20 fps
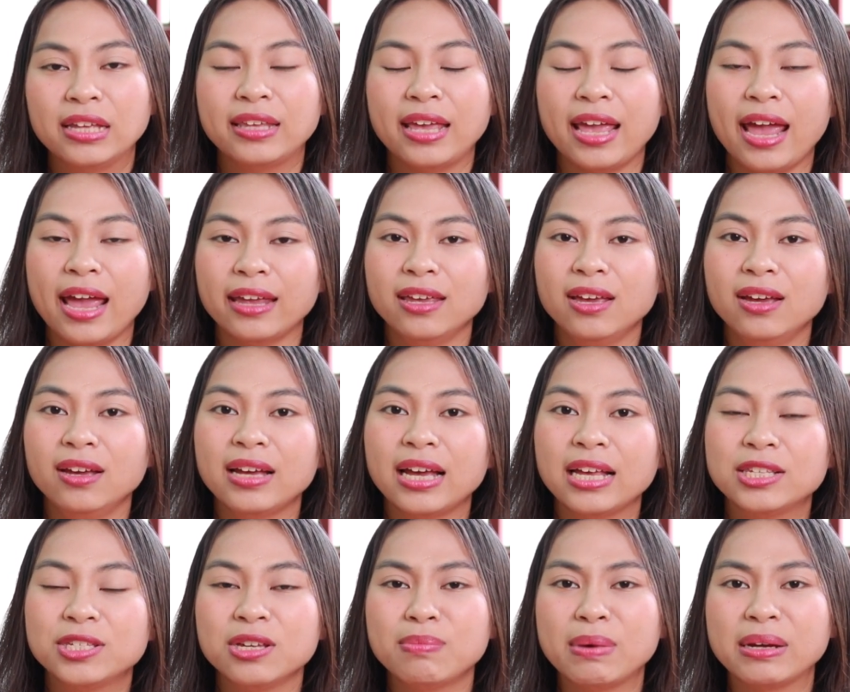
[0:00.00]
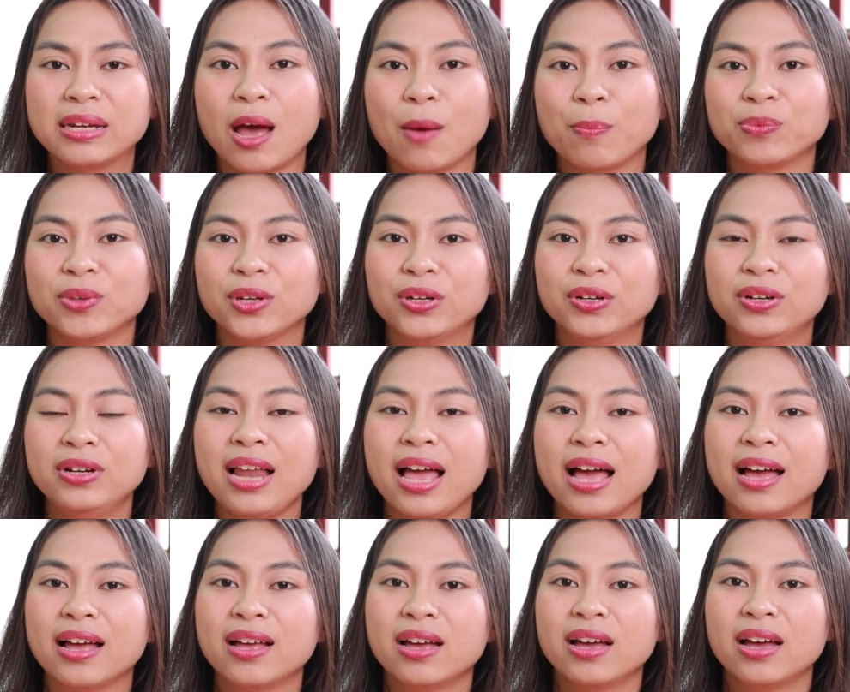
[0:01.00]
chẳng hạn như ngày xưa mình đọc chữ
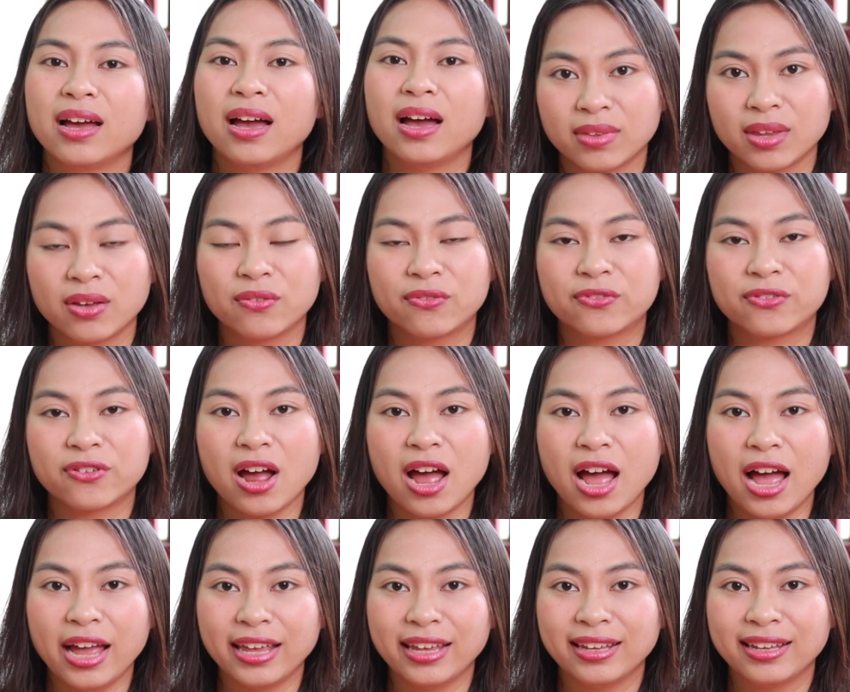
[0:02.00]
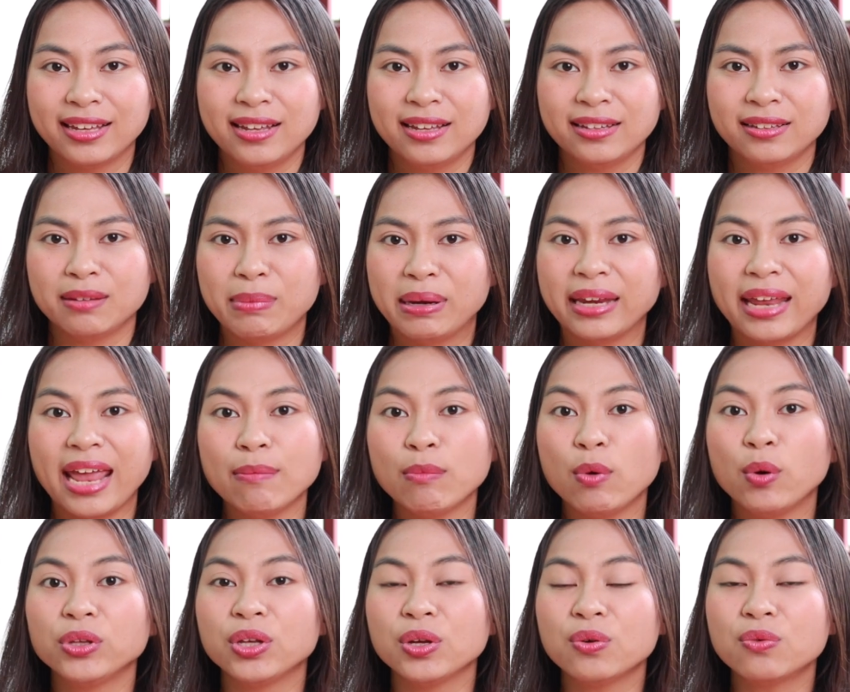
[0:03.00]
là fry thì mình nghe
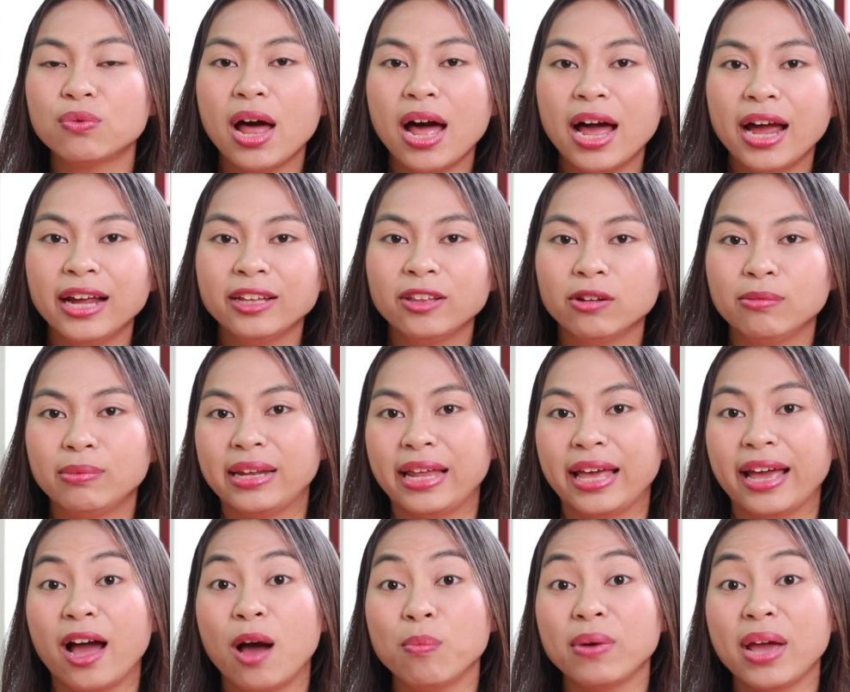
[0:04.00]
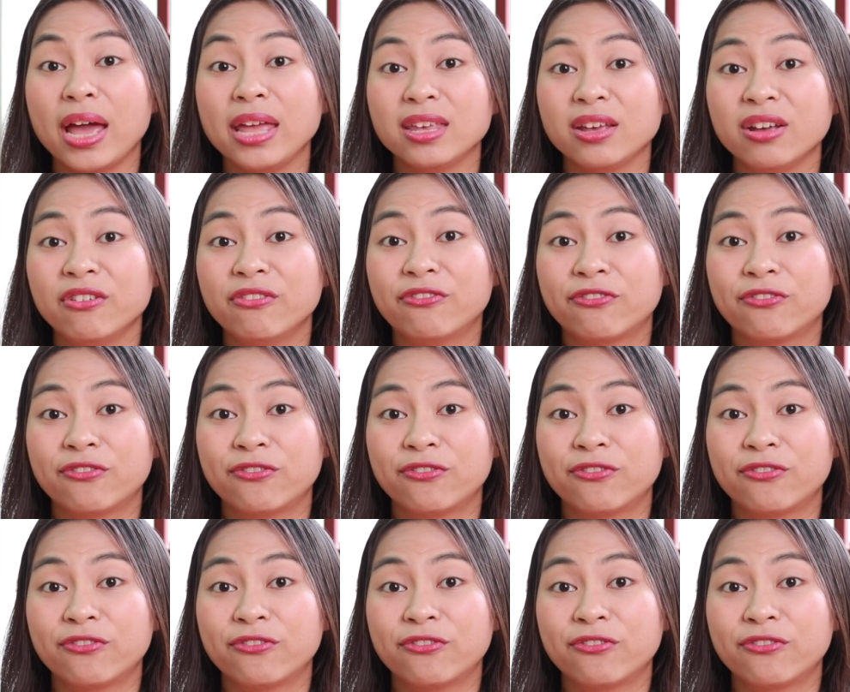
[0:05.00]
mỗi chữ right thôi, mình lại không nghe chữ f.